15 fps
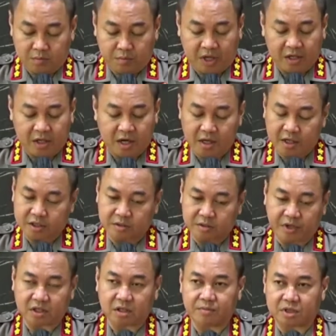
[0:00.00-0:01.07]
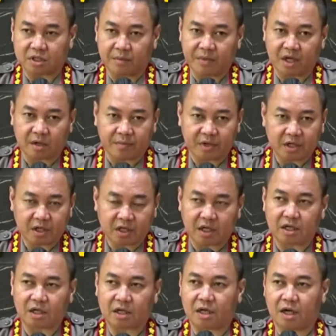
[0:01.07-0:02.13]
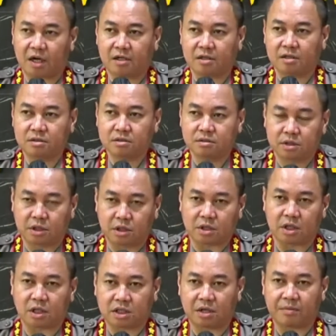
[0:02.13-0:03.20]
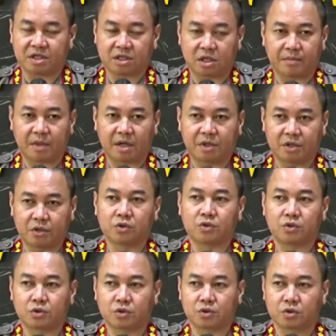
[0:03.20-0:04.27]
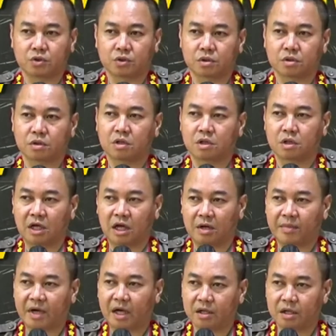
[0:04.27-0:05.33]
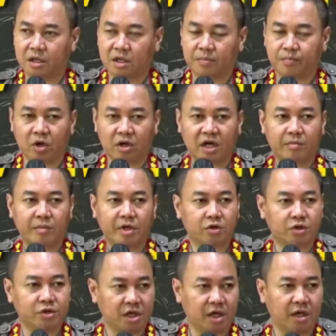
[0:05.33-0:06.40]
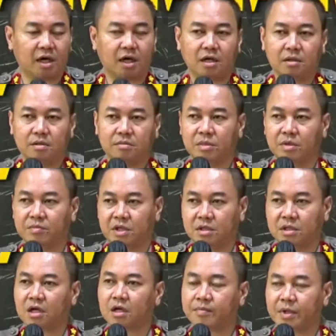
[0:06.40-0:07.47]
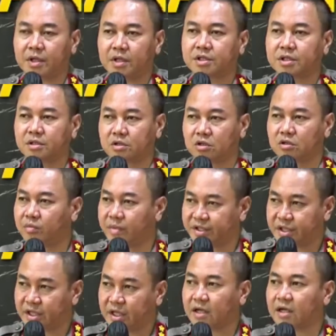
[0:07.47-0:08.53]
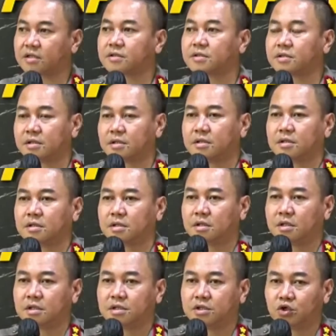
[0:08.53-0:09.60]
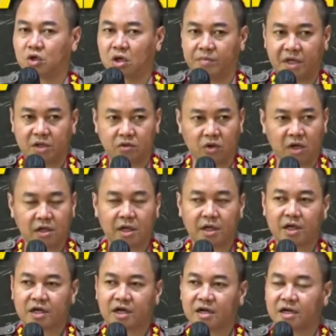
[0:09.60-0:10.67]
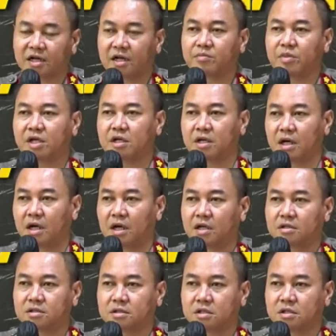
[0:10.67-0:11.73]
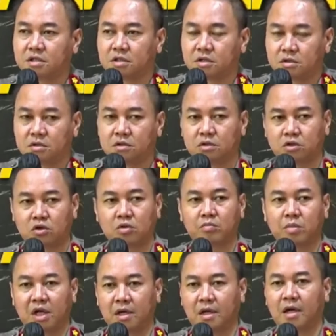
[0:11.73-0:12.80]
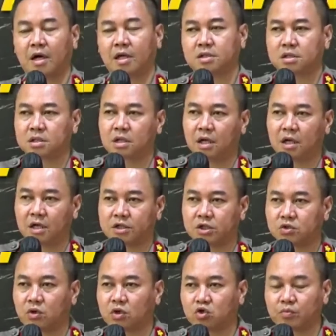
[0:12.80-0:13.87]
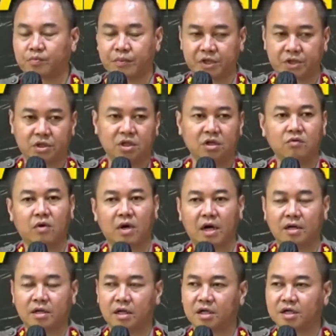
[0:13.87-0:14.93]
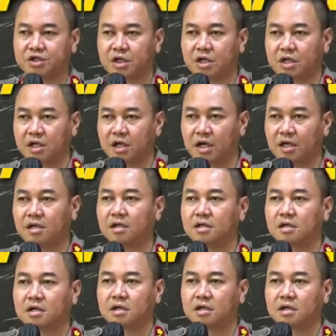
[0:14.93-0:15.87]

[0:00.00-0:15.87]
pada kesempatan pertama kepada rekan-rekan kita sama-sama menunggu. Dalam hal ini Polda Metro Jaya meminta kepada seluruh masyarakat juga bantuan dari rekan-rekan media untuk melihat segala sesuatu peristiwa dan kejadian